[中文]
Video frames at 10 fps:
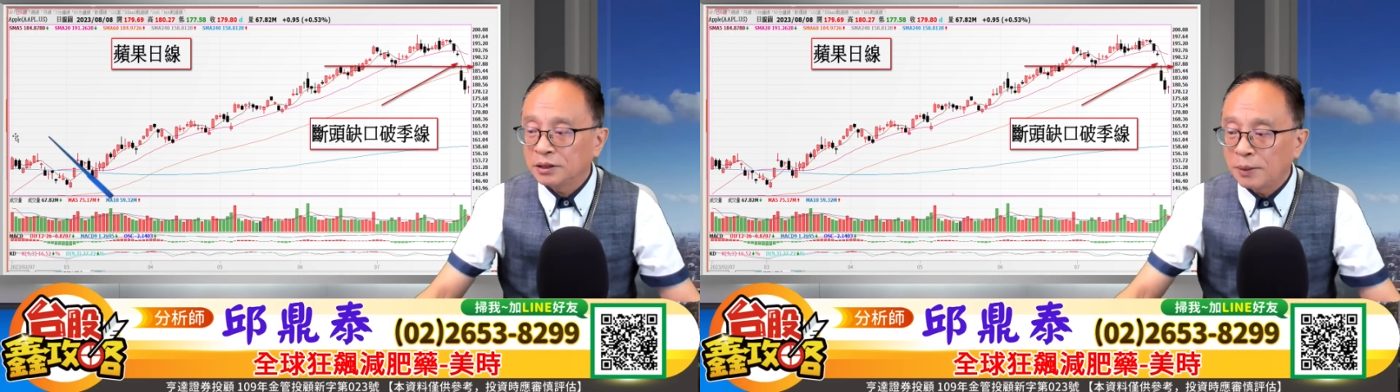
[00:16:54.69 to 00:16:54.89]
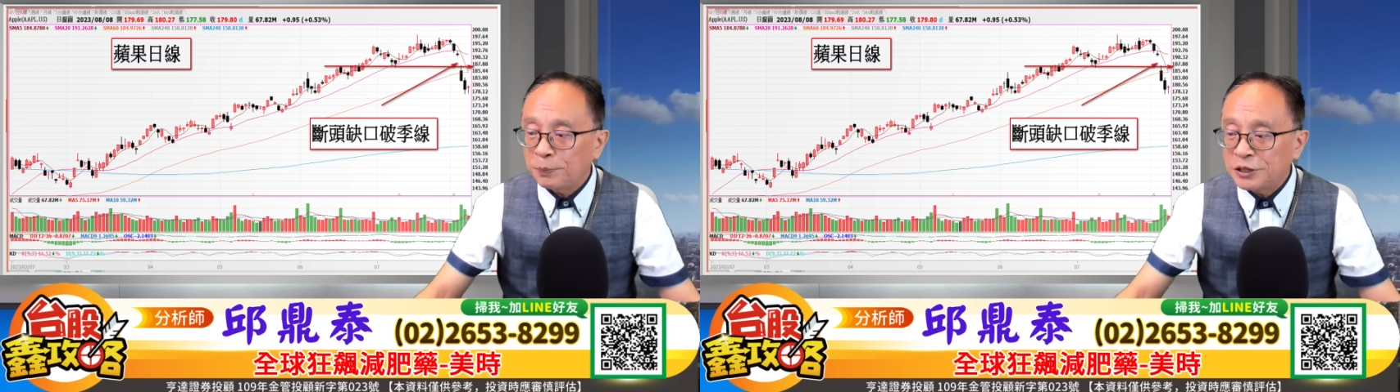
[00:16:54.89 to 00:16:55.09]

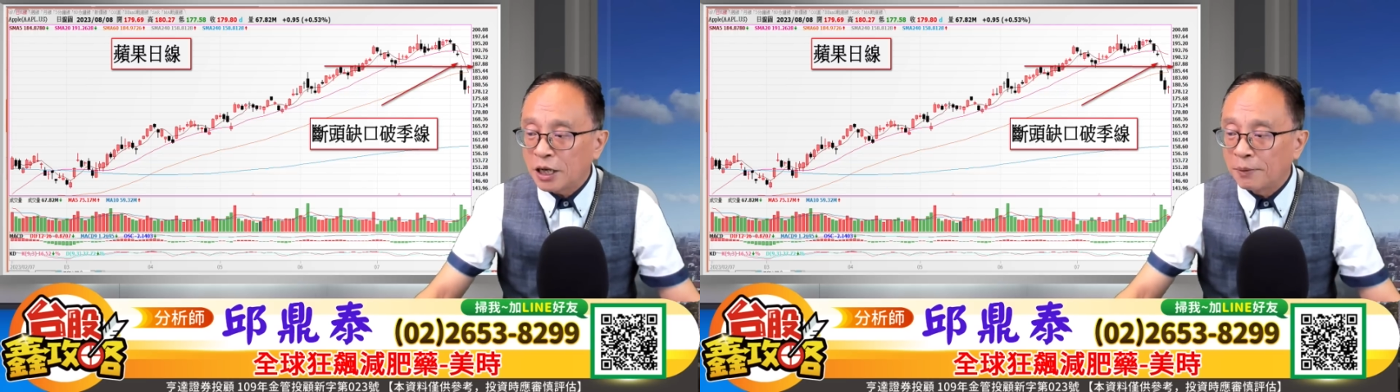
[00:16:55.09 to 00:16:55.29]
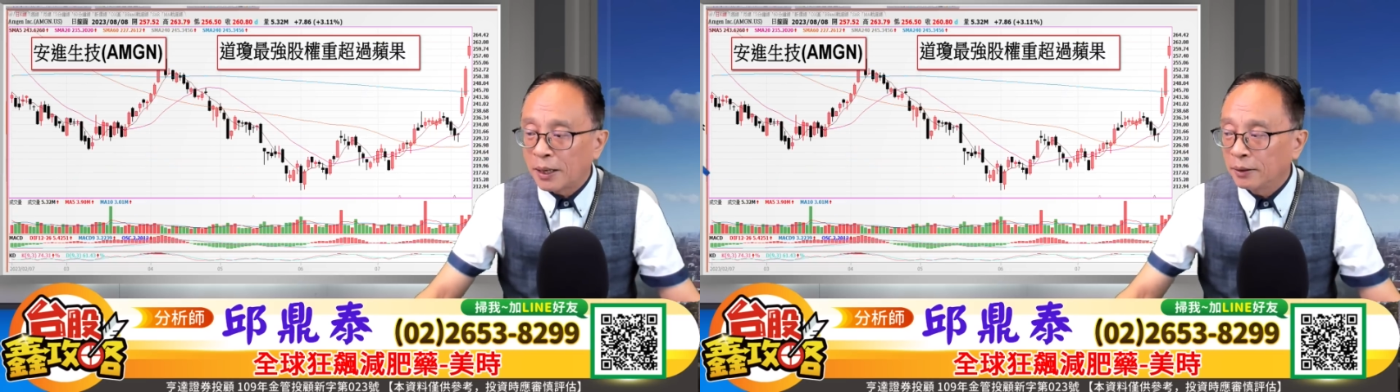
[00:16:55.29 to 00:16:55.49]
你要比
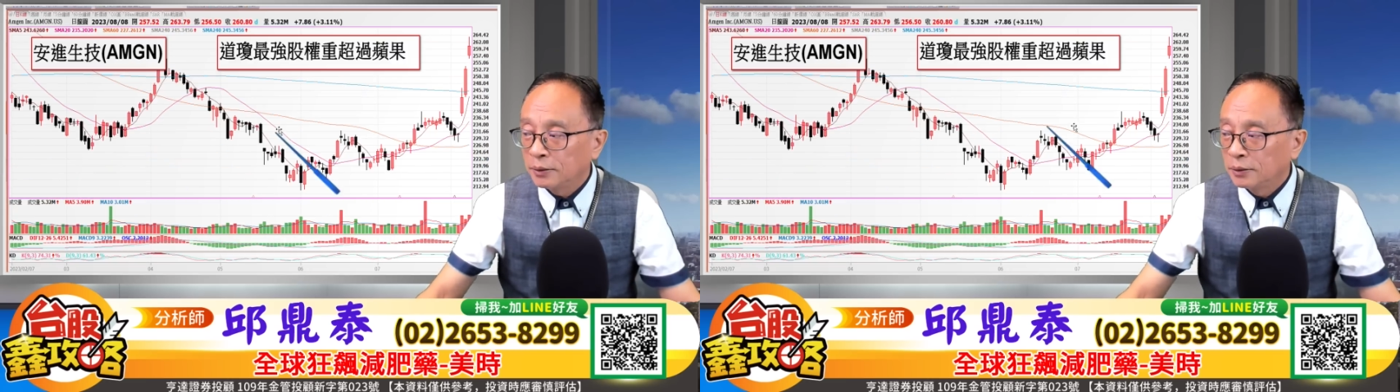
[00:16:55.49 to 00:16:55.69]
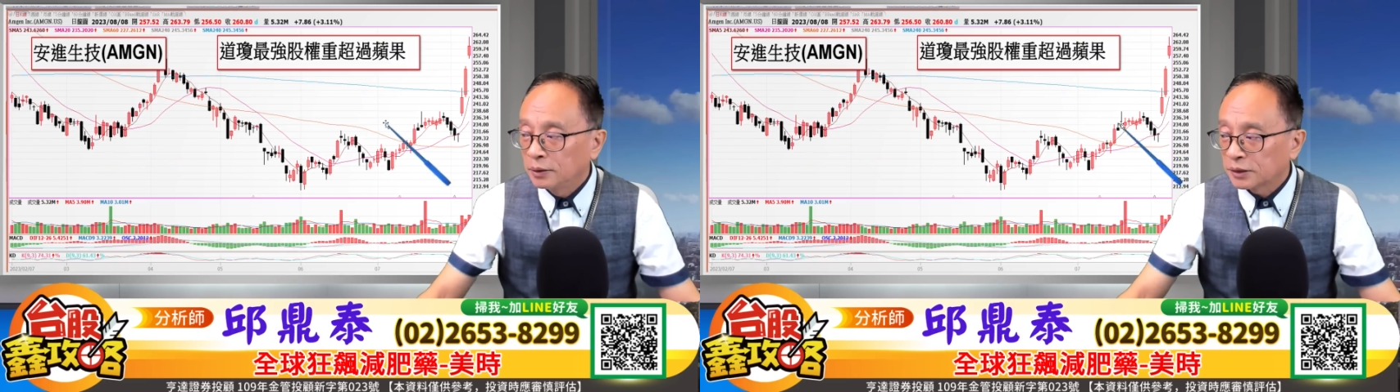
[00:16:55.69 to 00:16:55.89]
较嘛，
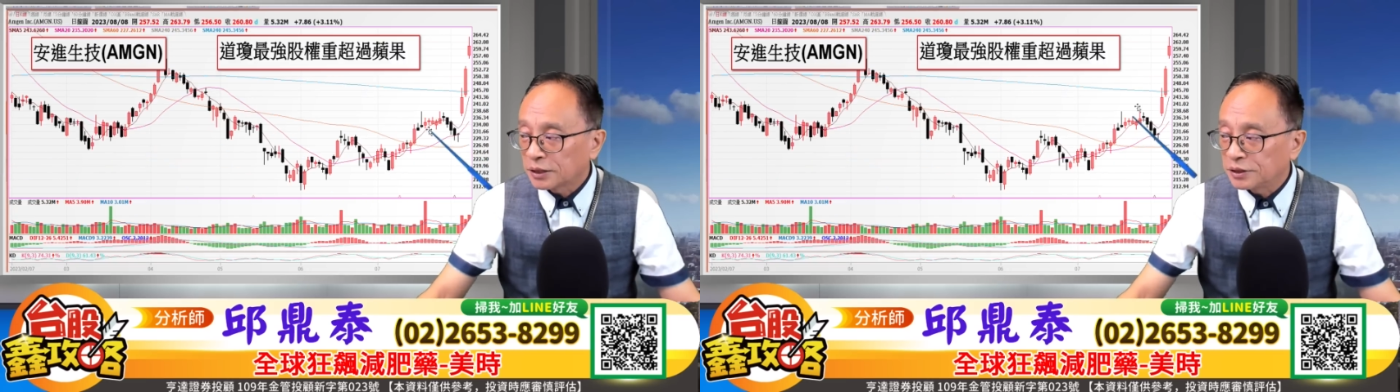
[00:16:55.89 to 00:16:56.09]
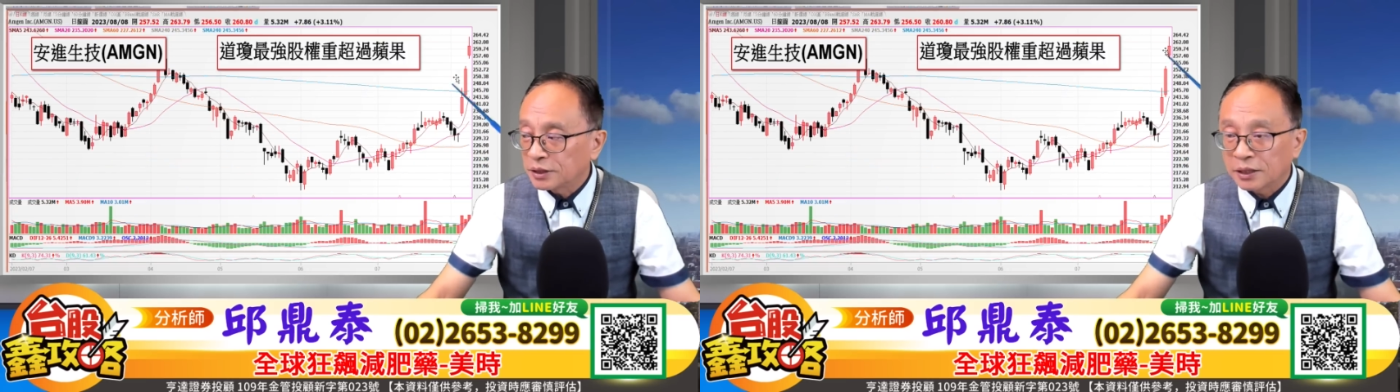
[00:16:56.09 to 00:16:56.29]
它
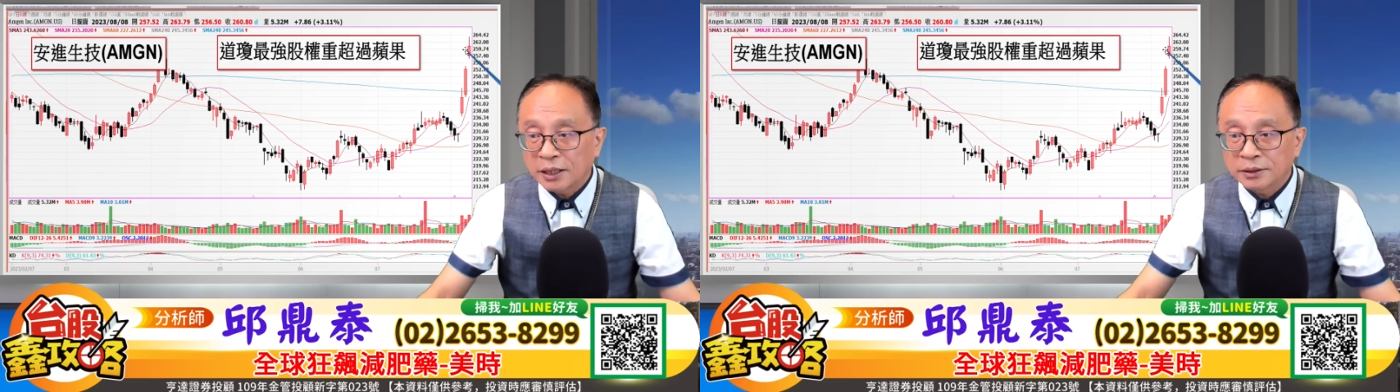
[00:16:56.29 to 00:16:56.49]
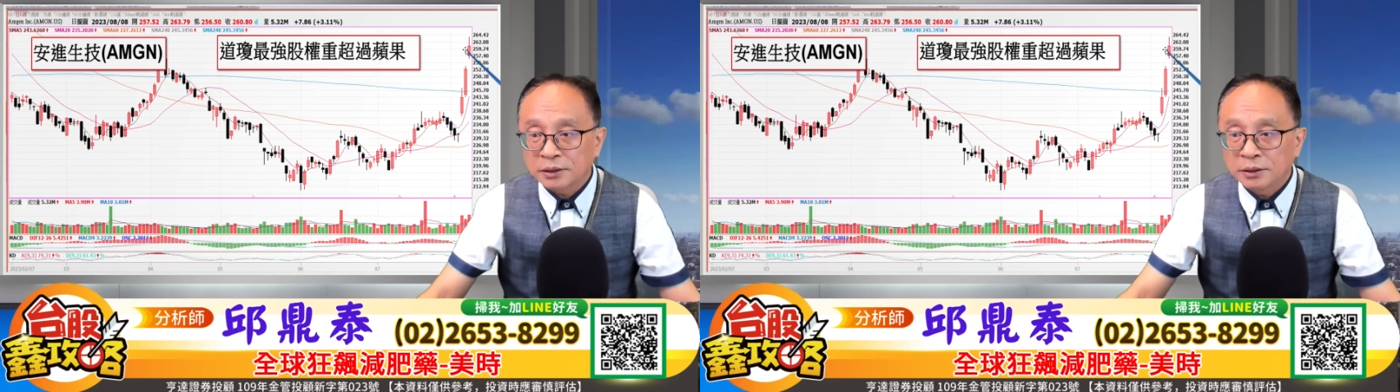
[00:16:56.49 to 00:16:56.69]
是这个
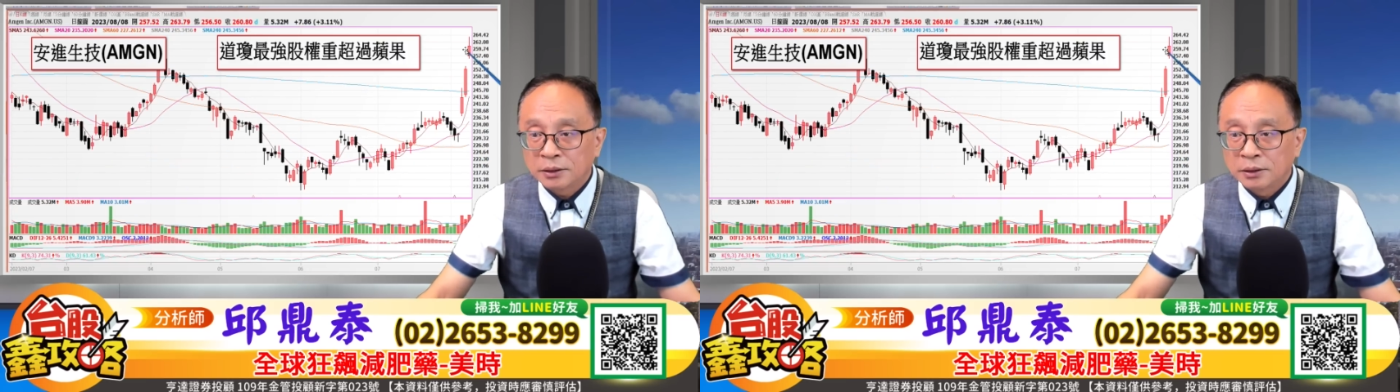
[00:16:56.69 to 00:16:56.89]
样子，